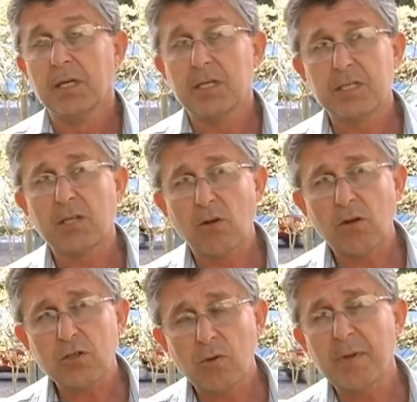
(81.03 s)
E se
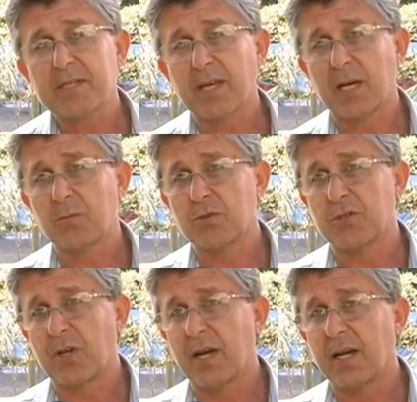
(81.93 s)
nós
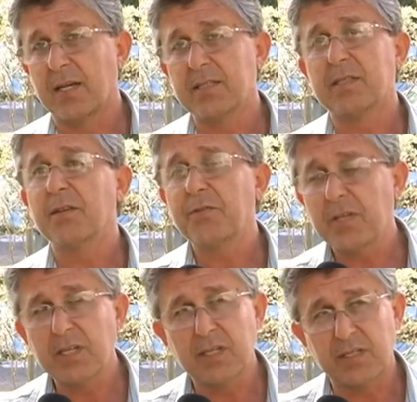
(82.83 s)
começarmos a
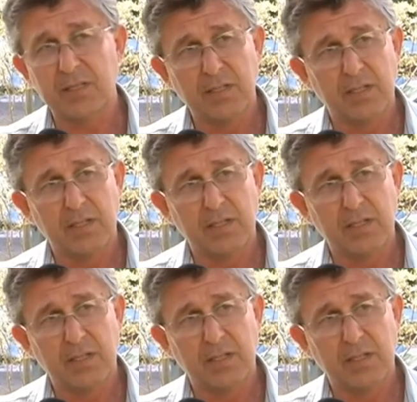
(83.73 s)
interferir